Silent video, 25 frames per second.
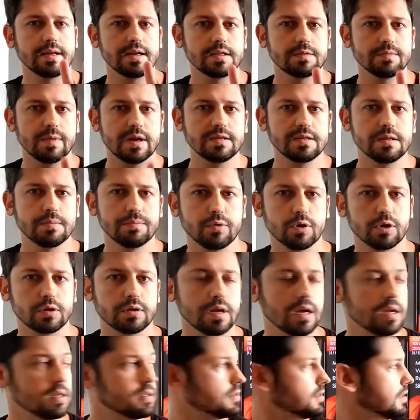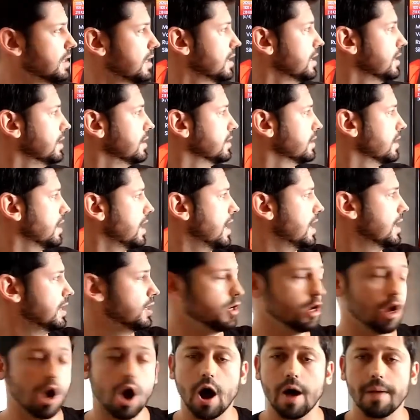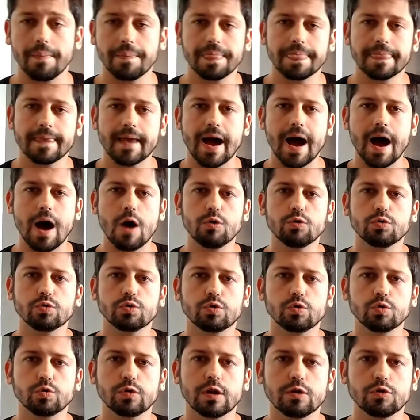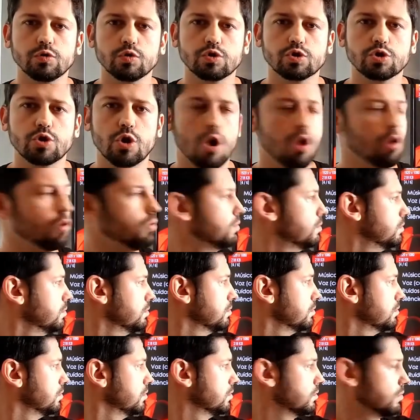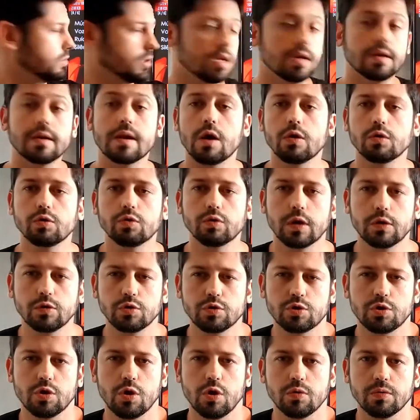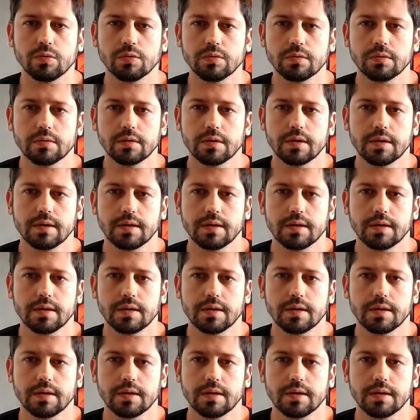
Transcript: As três mais importantes dele, ali ó, a altura do som. O que, que é a altura do som?